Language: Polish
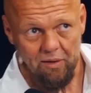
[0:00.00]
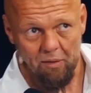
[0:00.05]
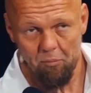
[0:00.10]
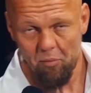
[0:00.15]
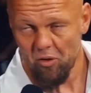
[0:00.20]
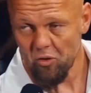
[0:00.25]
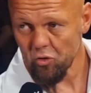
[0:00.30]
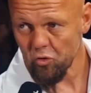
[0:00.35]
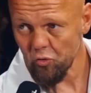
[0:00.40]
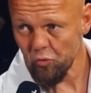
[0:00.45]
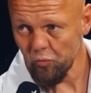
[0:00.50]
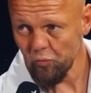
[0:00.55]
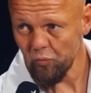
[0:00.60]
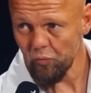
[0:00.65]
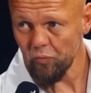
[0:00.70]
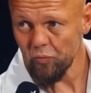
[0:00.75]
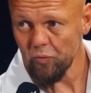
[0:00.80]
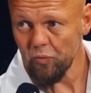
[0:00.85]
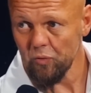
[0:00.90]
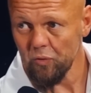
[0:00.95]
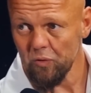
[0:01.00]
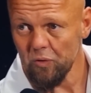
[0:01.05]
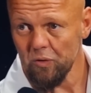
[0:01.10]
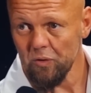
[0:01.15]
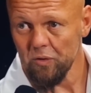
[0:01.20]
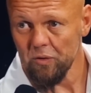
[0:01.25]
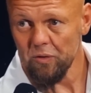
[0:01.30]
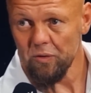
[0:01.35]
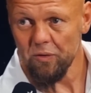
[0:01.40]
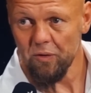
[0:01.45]
marszu,
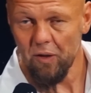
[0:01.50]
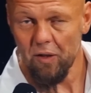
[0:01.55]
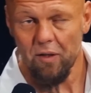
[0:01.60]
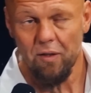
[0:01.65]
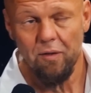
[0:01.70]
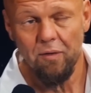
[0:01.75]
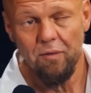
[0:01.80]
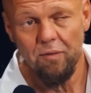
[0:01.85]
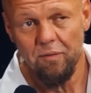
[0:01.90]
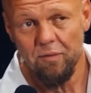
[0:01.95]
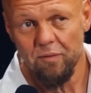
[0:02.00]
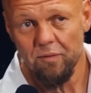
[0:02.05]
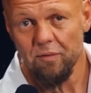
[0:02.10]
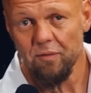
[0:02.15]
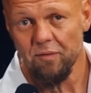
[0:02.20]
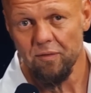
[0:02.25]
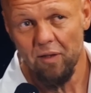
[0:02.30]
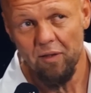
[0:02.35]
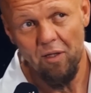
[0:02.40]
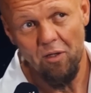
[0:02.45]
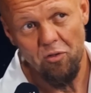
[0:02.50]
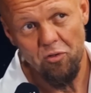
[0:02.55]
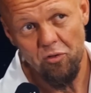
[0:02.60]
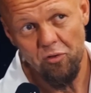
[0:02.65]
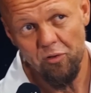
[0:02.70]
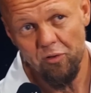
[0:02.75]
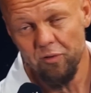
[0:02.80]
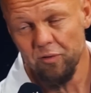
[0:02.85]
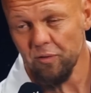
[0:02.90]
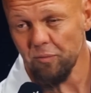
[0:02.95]
nie? Za
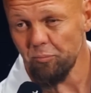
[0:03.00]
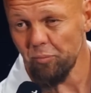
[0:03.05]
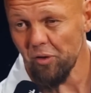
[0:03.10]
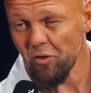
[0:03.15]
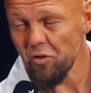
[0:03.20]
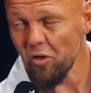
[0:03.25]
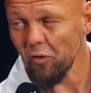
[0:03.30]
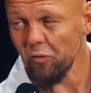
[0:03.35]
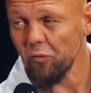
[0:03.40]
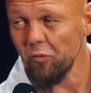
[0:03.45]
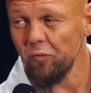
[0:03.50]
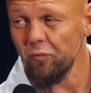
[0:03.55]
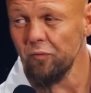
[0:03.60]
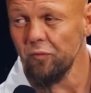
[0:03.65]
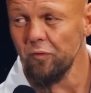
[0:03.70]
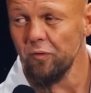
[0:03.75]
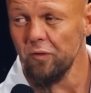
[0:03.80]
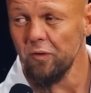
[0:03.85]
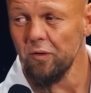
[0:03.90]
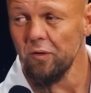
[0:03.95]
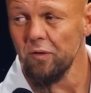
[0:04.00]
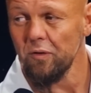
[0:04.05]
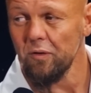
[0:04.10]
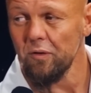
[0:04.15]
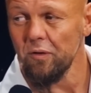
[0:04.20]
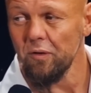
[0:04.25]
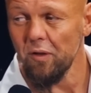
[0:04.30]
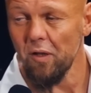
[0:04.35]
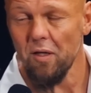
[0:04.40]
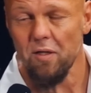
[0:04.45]
naszych pradziadków,
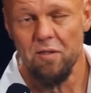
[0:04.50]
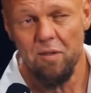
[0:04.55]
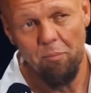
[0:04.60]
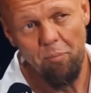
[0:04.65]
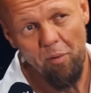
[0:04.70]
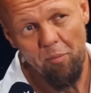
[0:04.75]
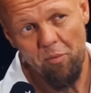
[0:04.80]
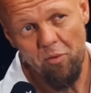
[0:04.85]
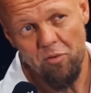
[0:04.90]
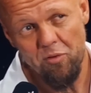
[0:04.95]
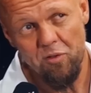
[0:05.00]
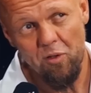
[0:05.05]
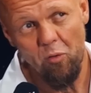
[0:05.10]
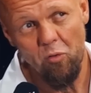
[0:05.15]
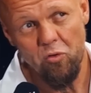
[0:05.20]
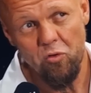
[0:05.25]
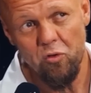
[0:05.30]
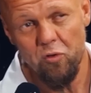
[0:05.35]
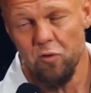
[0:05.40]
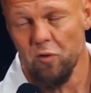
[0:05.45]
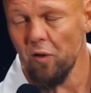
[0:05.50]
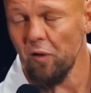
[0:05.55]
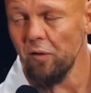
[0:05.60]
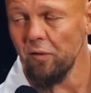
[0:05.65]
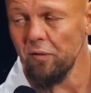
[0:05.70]
nie? Za pamięć, za ojczyznę.